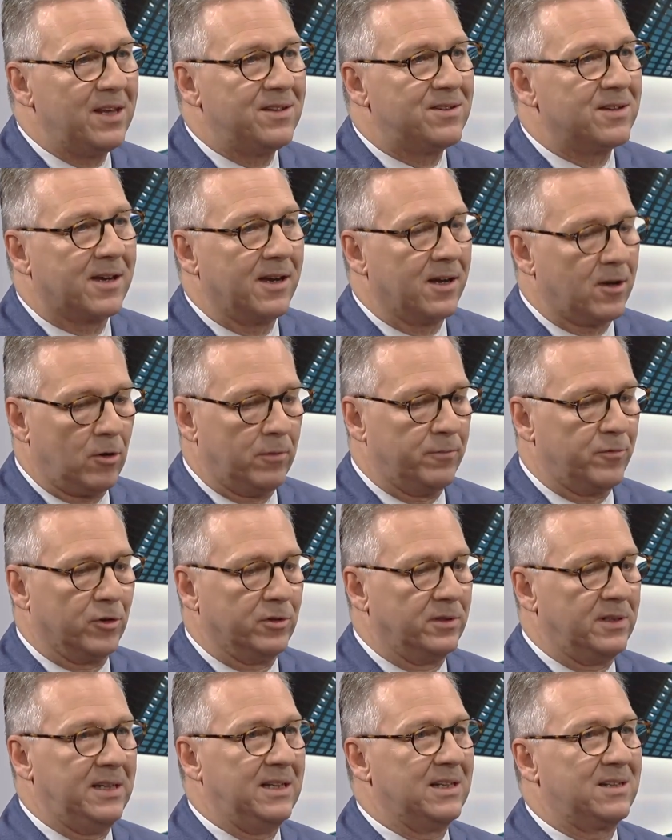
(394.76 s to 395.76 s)
Risiken
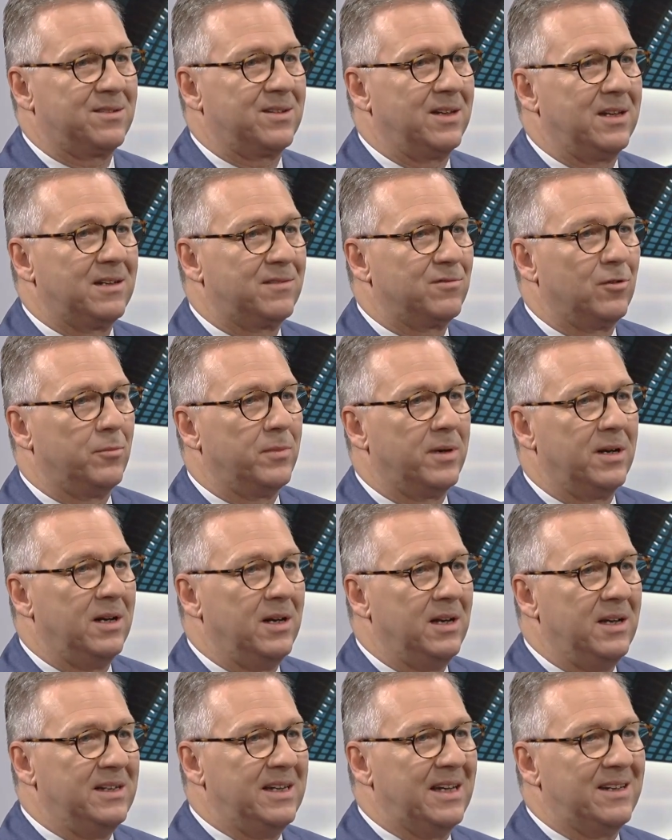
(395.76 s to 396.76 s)
konfrontiert sind, wo man
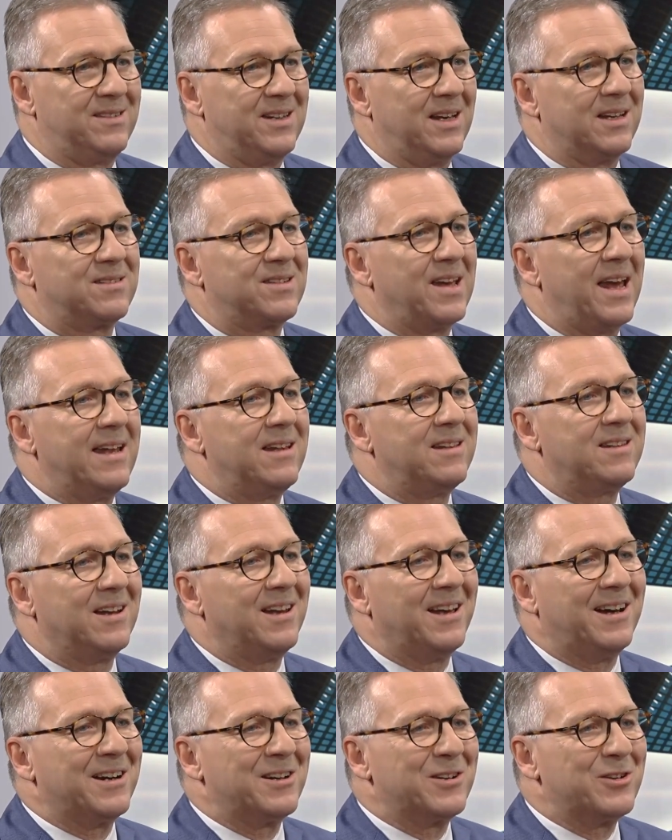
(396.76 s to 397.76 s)
jetzt
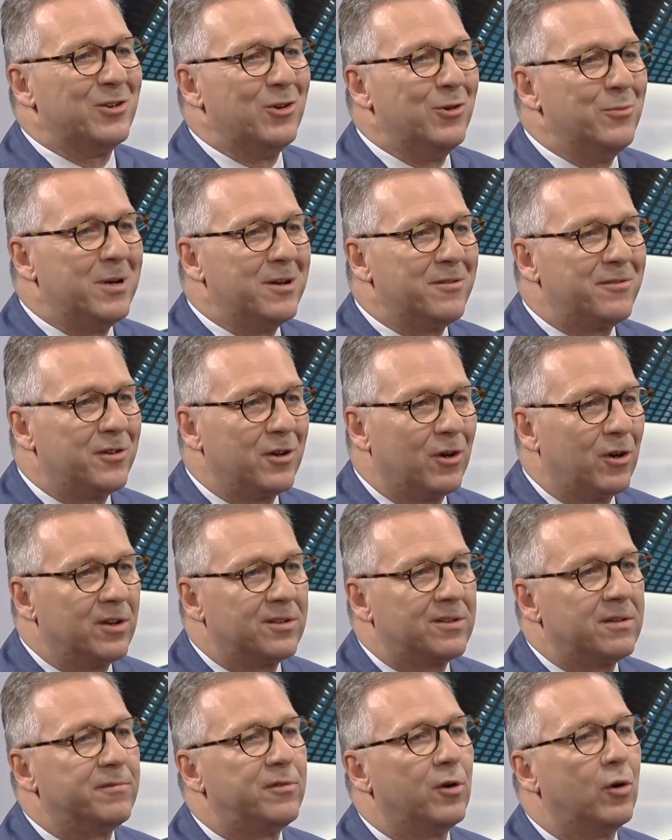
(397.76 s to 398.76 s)
jahrzehntelang nicht mehr für
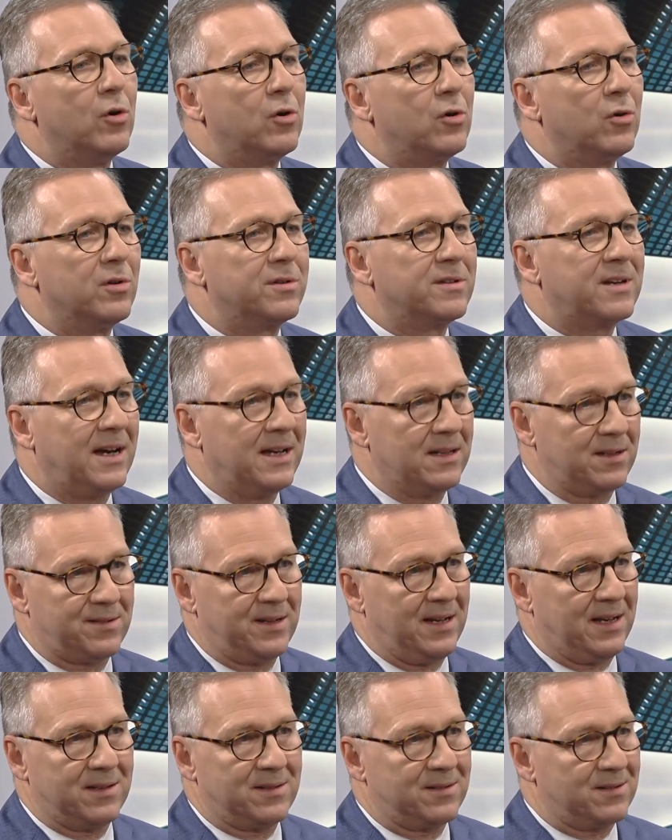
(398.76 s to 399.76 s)
uns im Fokus kann.
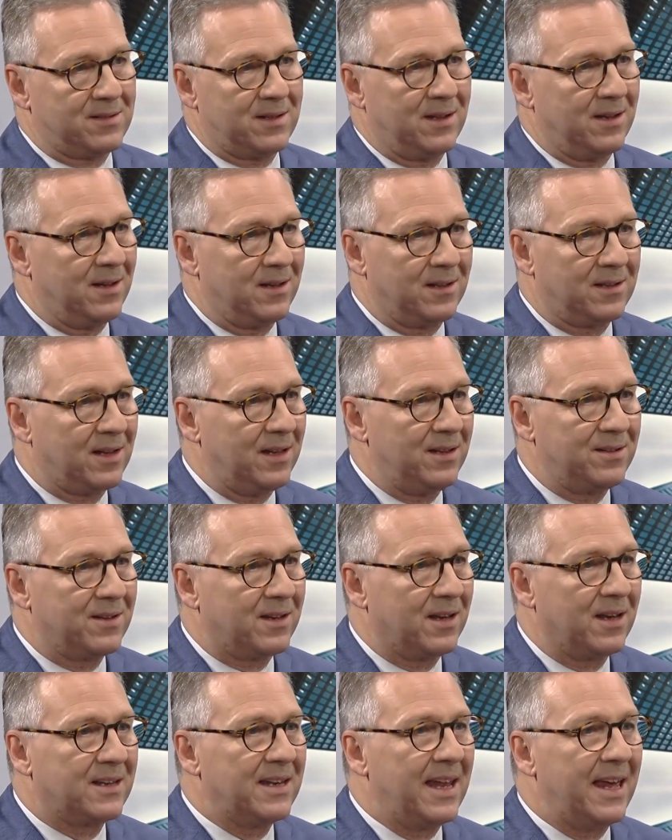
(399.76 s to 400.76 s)
Sie haben äh, die
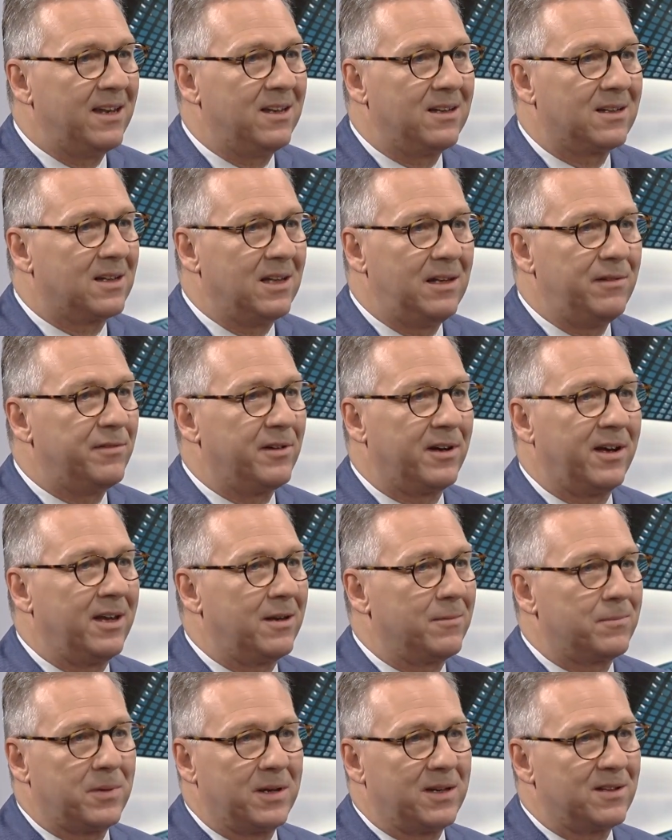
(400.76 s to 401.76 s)
Risiken genannt,
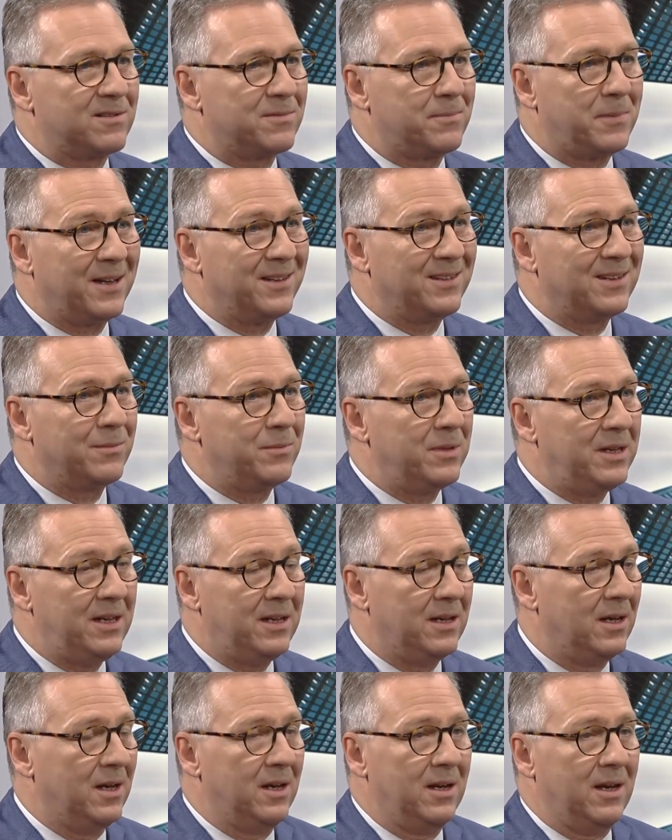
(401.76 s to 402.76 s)
Lieferengpässe,
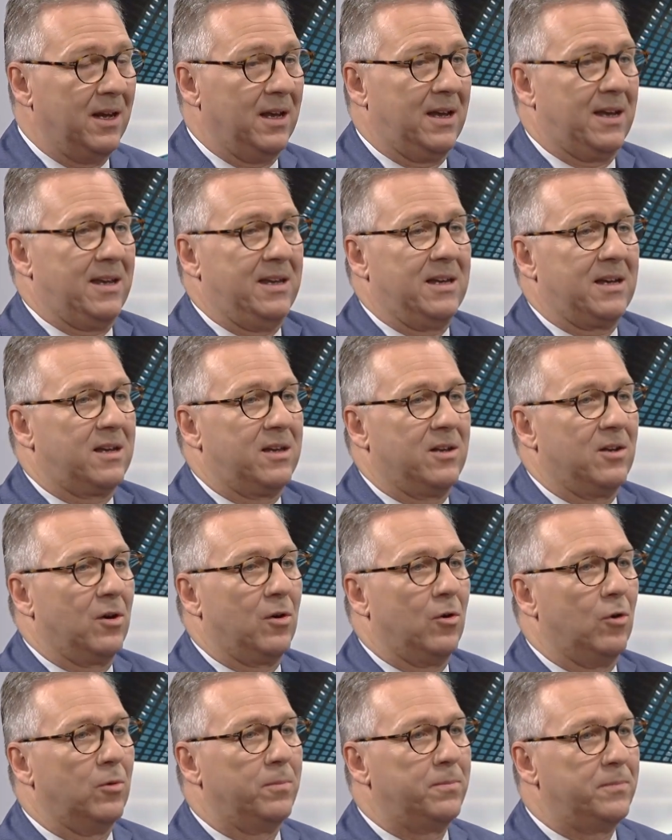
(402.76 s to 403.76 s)
Pandemie, ein Krieg in
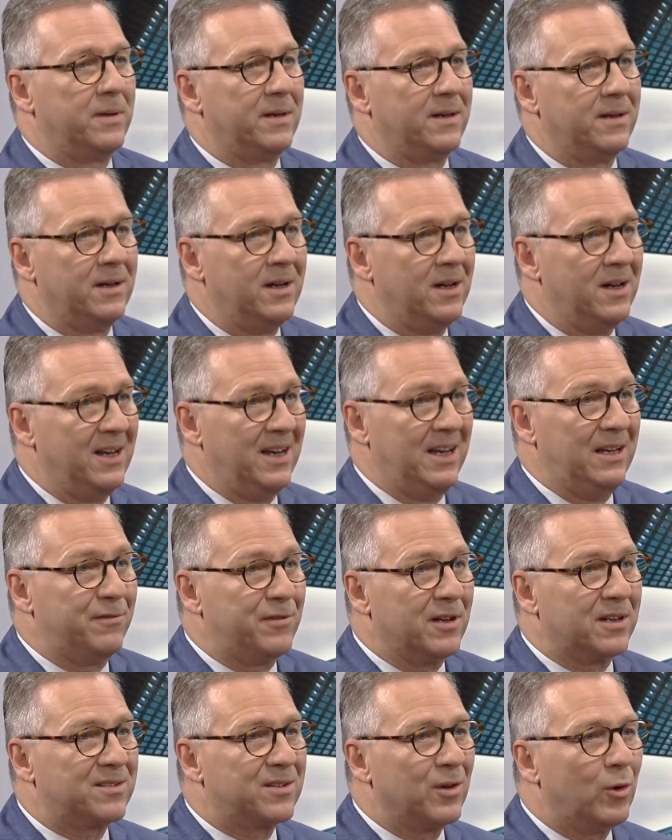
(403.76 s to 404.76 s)
Europa,
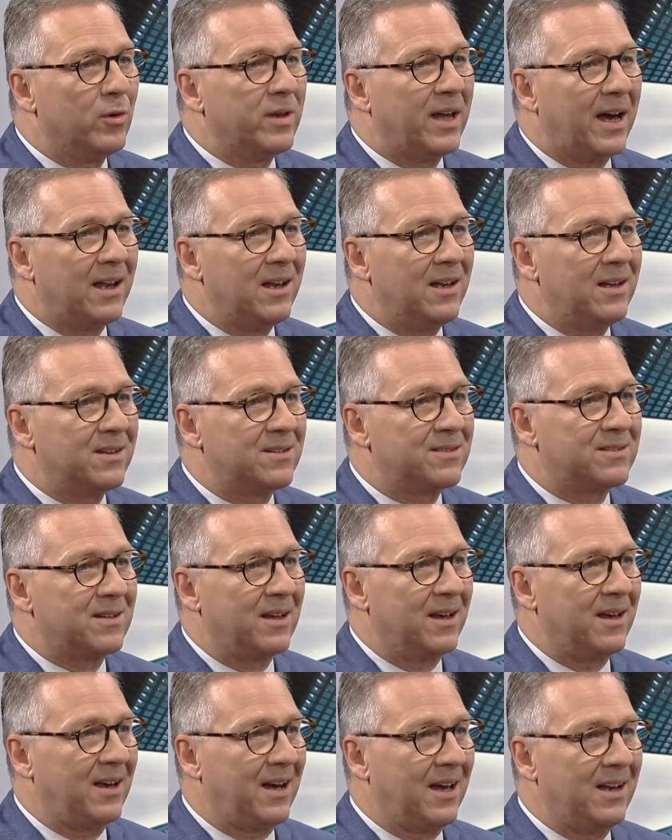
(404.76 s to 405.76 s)
Inflation, alles, äh,
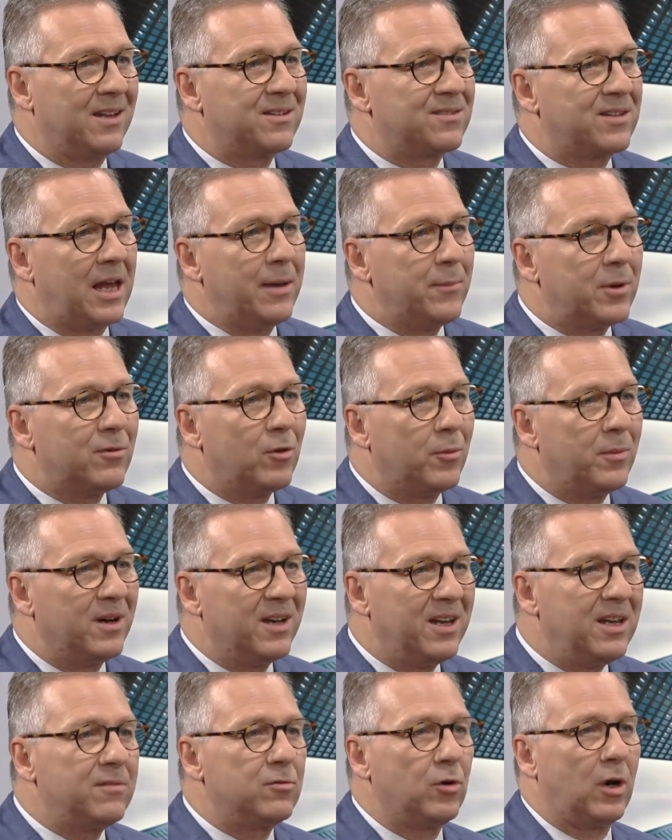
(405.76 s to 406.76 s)
alles Themen, die wir
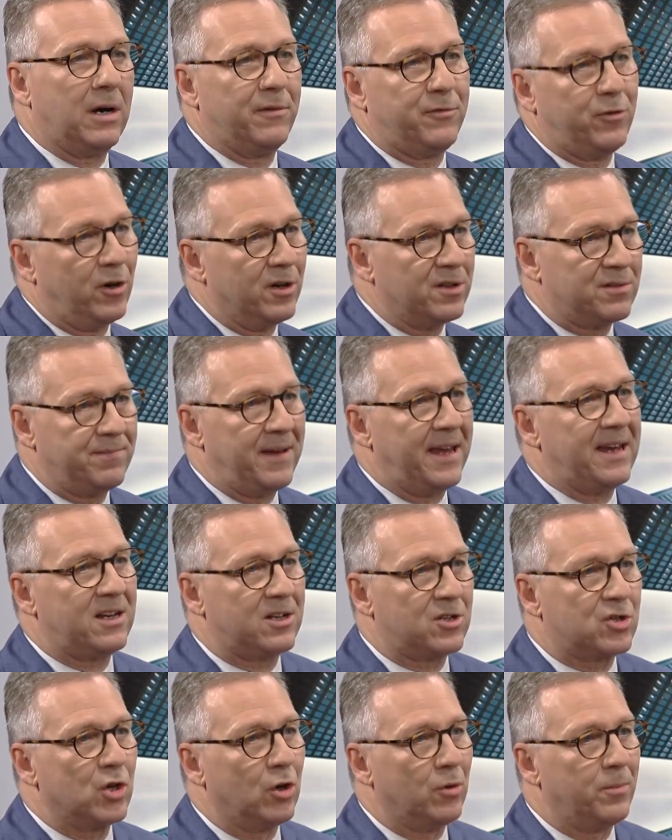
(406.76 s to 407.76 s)
irgendwo auch von uns
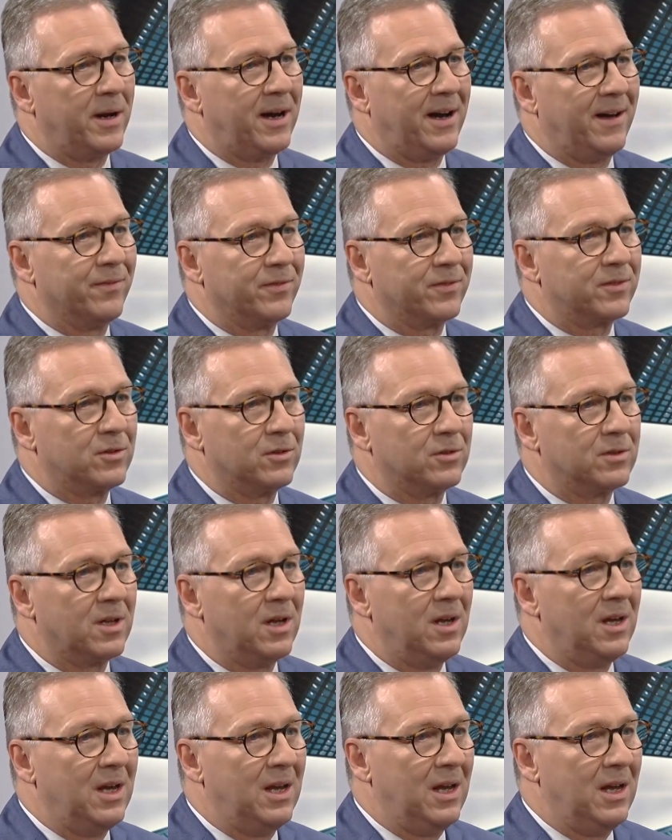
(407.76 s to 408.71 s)
weggeschoben haben. Und